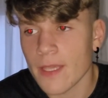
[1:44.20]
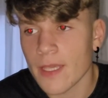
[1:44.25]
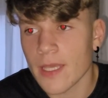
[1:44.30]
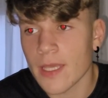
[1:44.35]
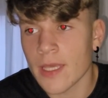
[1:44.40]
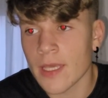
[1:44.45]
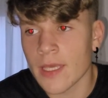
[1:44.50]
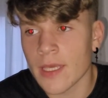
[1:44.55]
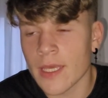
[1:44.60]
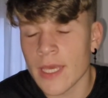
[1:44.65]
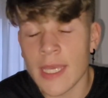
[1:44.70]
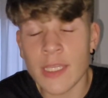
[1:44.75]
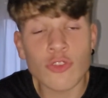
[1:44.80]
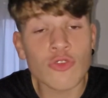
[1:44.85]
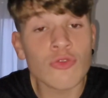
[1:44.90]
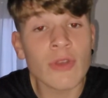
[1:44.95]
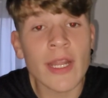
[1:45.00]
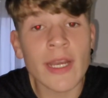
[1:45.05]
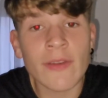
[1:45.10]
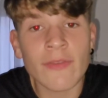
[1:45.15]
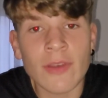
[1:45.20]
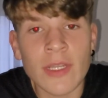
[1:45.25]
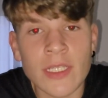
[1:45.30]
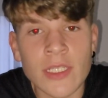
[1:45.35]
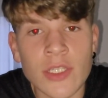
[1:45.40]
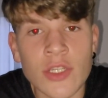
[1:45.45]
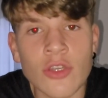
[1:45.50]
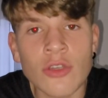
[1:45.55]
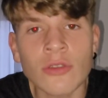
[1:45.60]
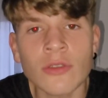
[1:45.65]
Eh, he hecho una
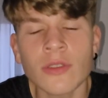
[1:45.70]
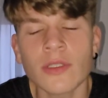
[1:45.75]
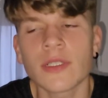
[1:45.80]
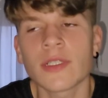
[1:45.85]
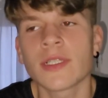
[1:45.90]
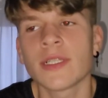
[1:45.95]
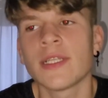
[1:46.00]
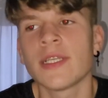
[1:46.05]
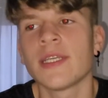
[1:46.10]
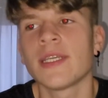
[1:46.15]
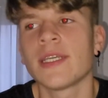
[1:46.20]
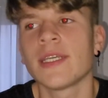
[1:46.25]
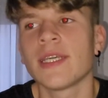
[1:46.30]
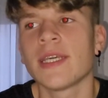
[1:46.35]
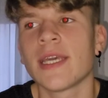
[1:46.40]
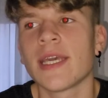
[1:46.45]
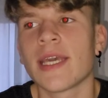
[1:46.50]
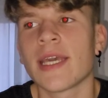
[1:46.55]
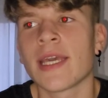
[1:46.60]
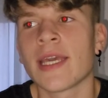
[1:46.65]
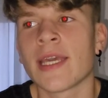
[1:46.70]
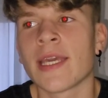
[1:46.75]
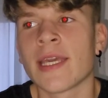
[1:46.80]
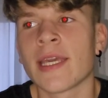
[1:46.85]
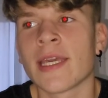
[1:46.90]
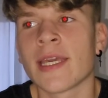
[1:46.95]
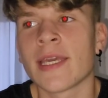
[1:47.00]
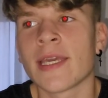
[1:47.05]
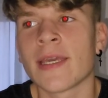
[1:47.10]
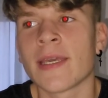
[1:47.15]
reflexión.
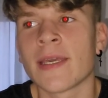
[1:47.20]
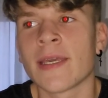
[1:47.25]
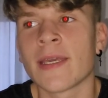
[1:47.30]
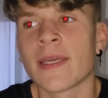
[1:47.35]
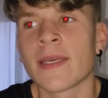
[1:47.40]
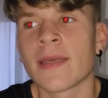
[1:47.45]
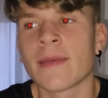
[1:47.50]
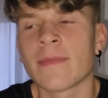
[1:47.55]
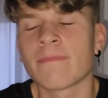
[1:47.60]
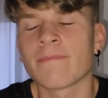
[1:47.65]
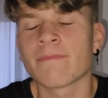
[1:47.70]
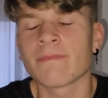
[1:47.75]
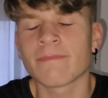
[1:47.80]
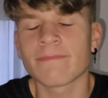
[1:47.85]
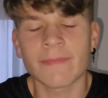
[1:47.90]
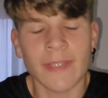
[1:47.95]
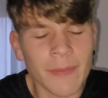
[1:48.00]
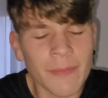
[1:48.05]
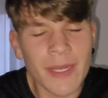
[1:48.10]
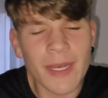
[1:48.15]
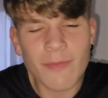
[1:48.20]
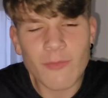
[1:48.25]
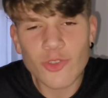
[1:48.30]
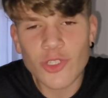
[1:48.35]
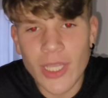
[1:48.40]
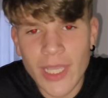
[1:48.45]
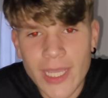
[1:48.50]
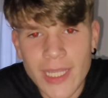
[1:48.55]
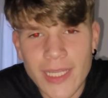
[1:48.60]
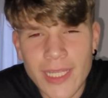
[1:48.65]
Eh, también hay
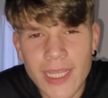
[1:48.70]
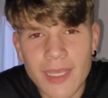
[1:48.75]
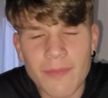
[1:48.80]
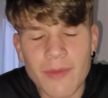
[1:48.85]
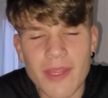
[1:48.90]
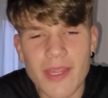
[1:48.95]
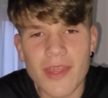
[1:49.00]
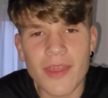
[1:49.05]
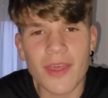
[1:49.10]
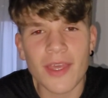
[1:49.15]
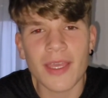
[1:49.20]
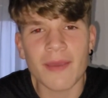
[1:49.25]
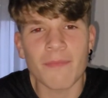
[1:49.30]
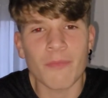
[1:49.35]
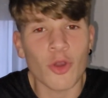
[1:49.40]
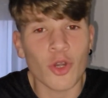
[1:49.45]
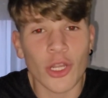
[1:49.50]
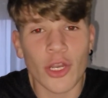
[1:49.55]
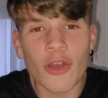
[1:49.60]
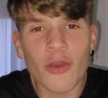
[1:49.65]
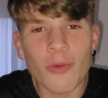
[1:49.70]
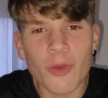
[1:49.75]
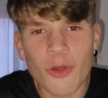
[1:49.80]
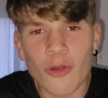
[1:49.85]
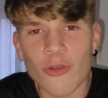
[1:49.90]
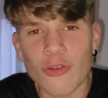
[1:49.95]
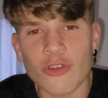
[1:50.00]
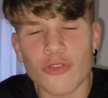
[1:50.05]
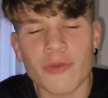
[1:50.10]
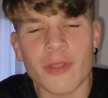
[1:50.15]
mucha gente que me dice que ¿por qué no
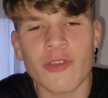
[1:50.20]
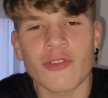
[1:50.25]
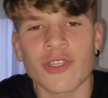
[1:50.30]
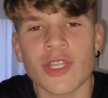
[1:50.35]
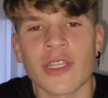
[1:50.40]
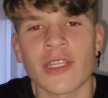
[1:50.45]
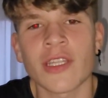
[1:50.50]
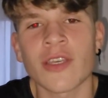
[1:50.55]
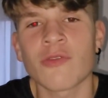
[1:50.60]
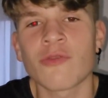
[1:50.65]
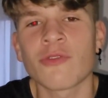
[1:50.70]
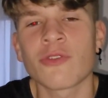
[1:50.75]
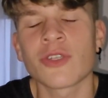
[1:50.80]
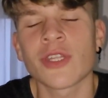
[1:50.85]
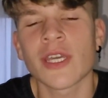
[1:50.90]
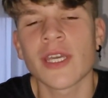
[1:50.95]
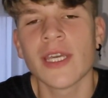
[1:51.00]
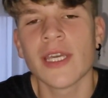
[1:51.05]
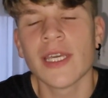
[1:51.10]
borro los vídeos antiguos?